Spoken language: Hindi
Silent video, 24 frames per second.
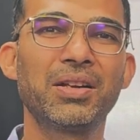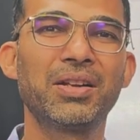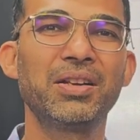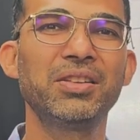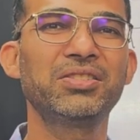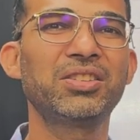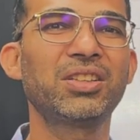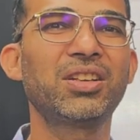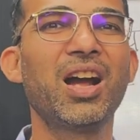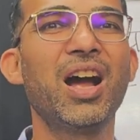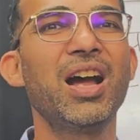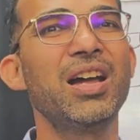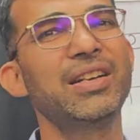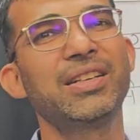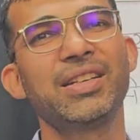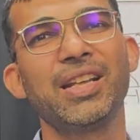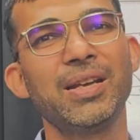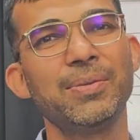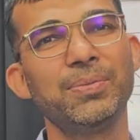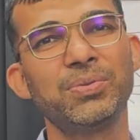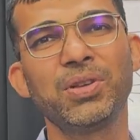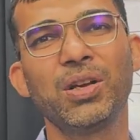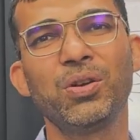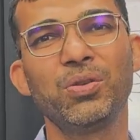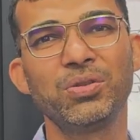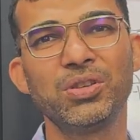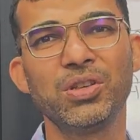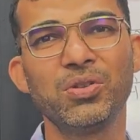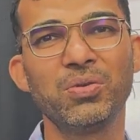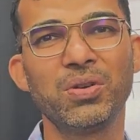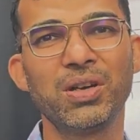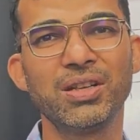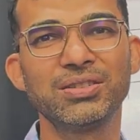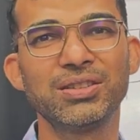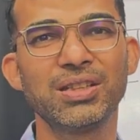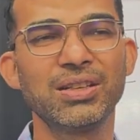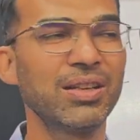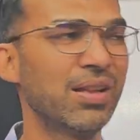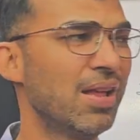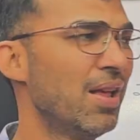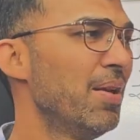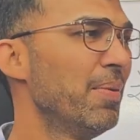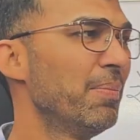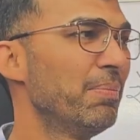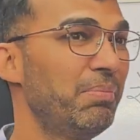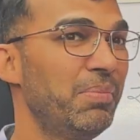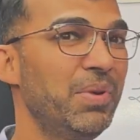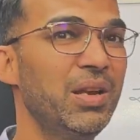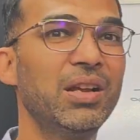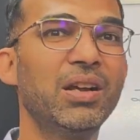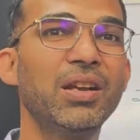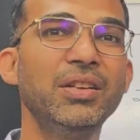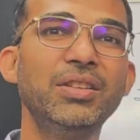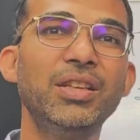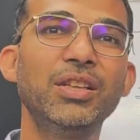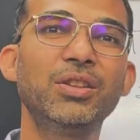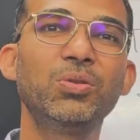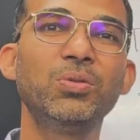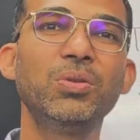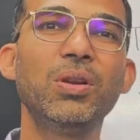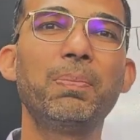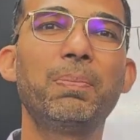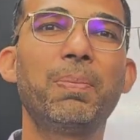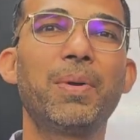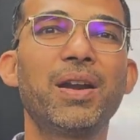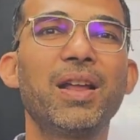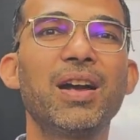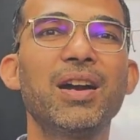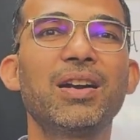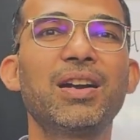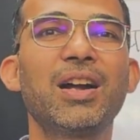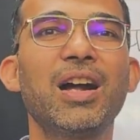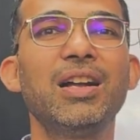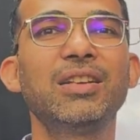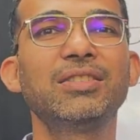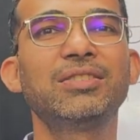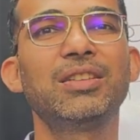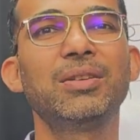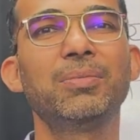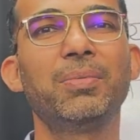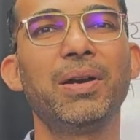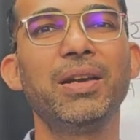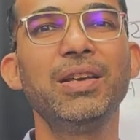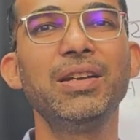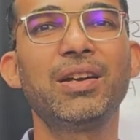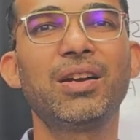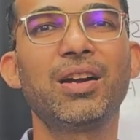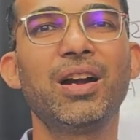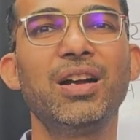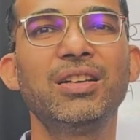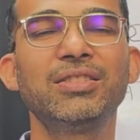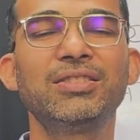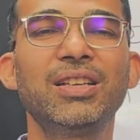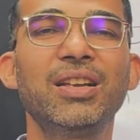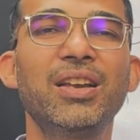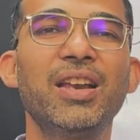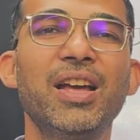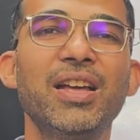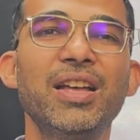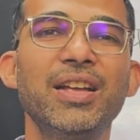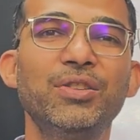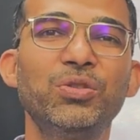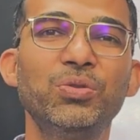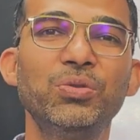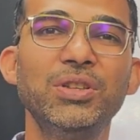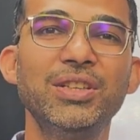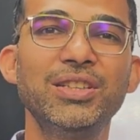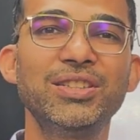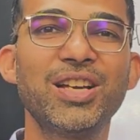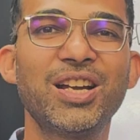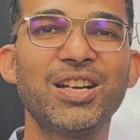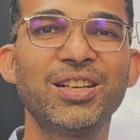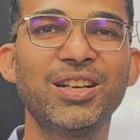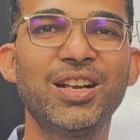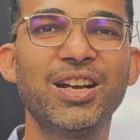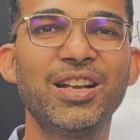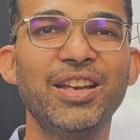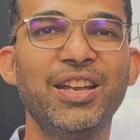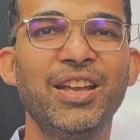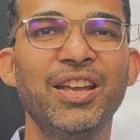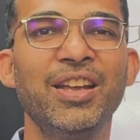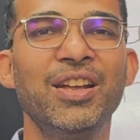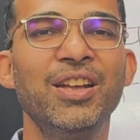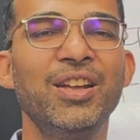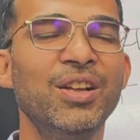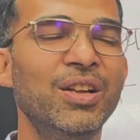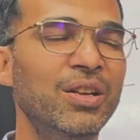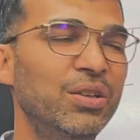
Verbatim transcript: कृषकाय टाइप सा हो जाऊंगा सर मैंने कहा ये तूने पढ़ा कहाँ से भाई कहाँ से लाया तू ये जानकारी